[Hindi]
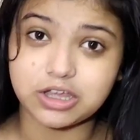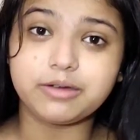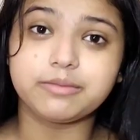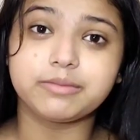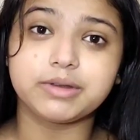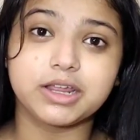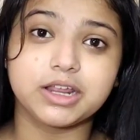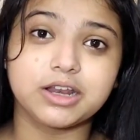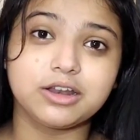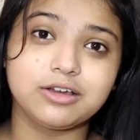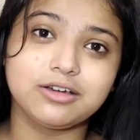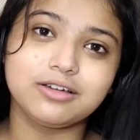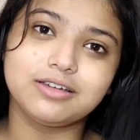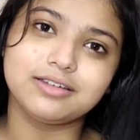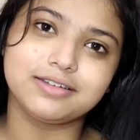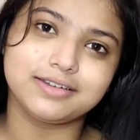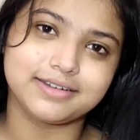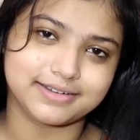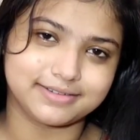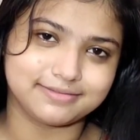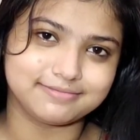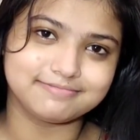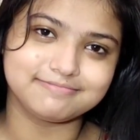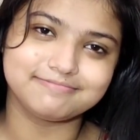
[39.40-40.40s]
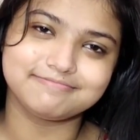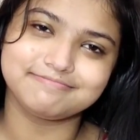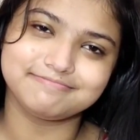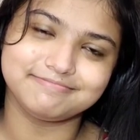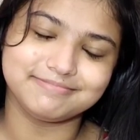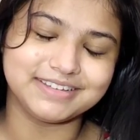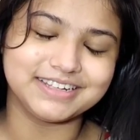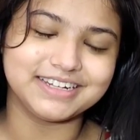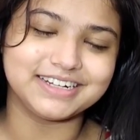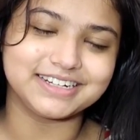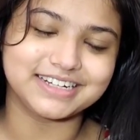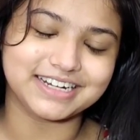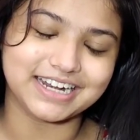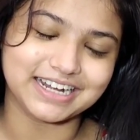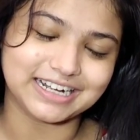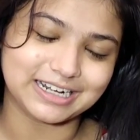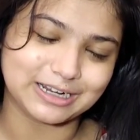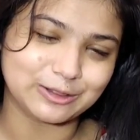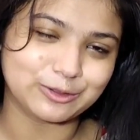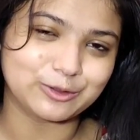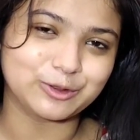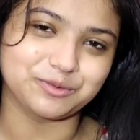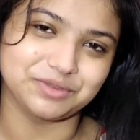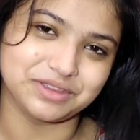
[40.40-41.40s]
थंबनेल और मेरा
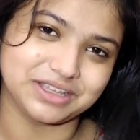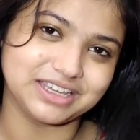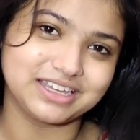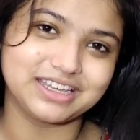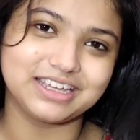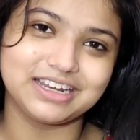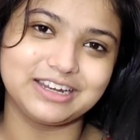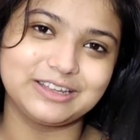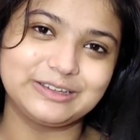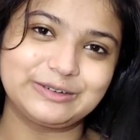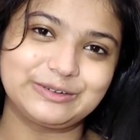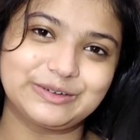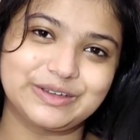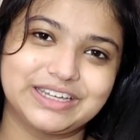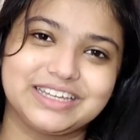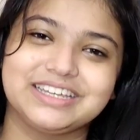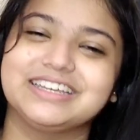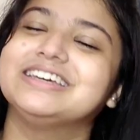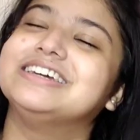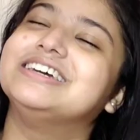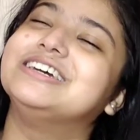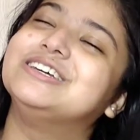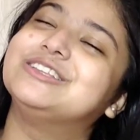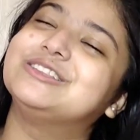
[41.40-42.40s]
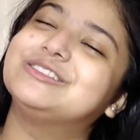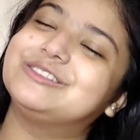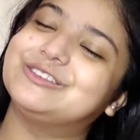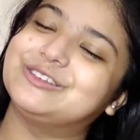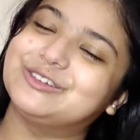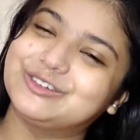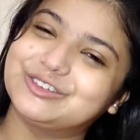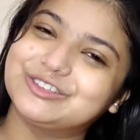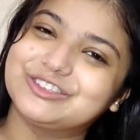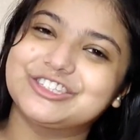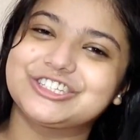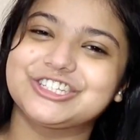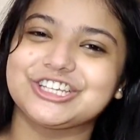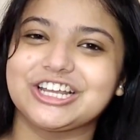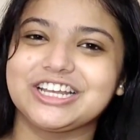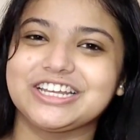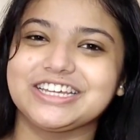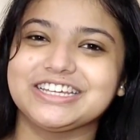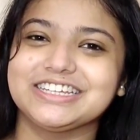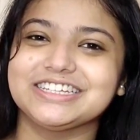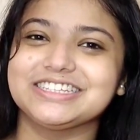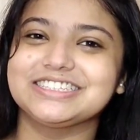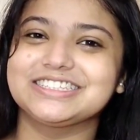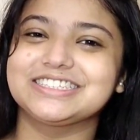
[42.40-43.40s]
टाइटल तो देख ही लिए होंगे तो
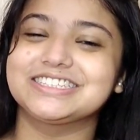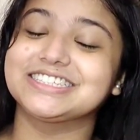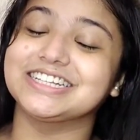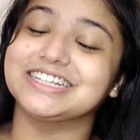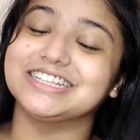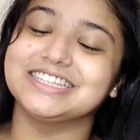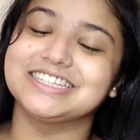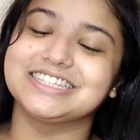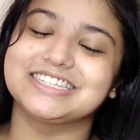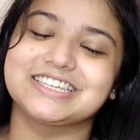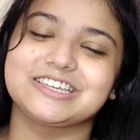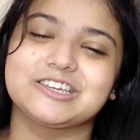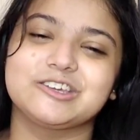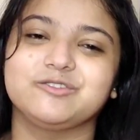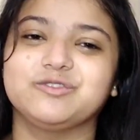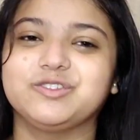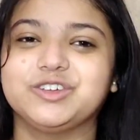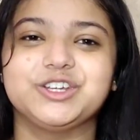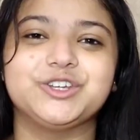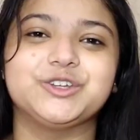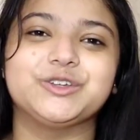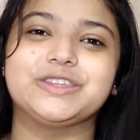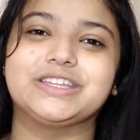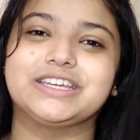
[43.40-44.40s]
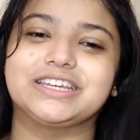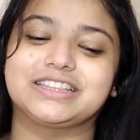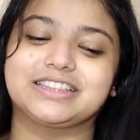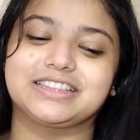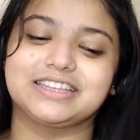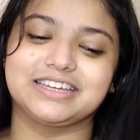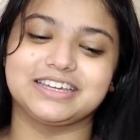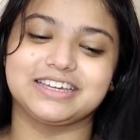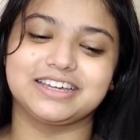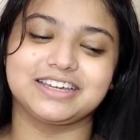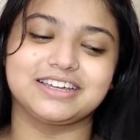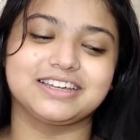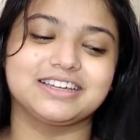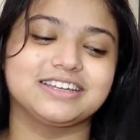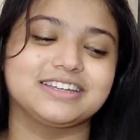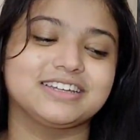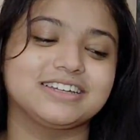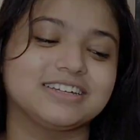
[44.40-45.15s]
चलिए जल्दी से ये वीडियो देखते हैं